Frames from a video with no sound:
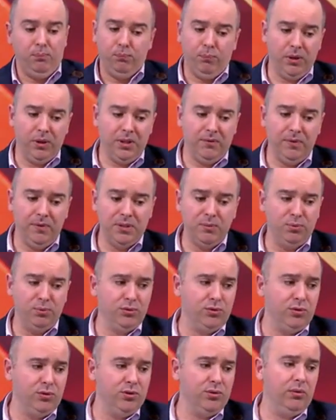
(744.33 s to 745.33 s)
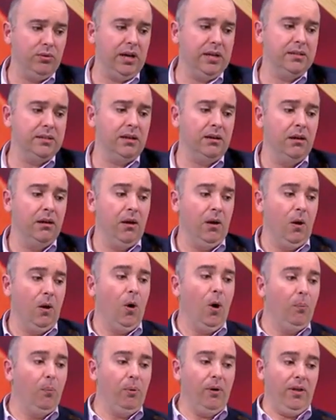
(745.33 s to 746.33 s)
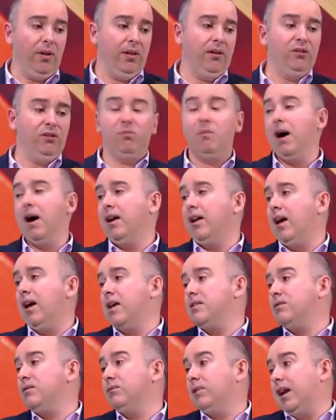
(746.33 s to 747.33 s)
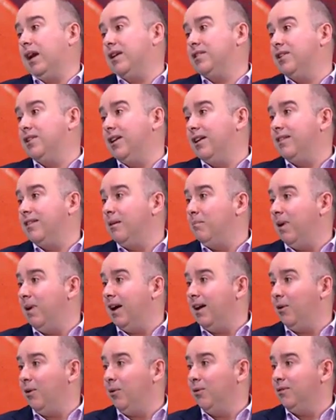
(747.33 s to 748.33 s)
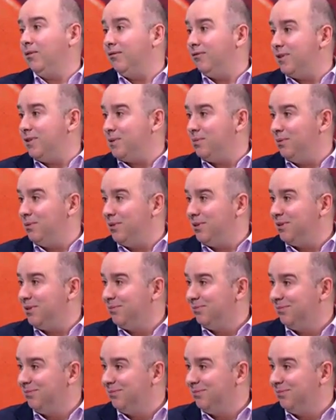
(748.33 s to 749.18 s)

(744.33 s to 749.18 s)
Podem fazer por questões de segurança ou podem tomar a ação drástica de apagar a conta do Facebook.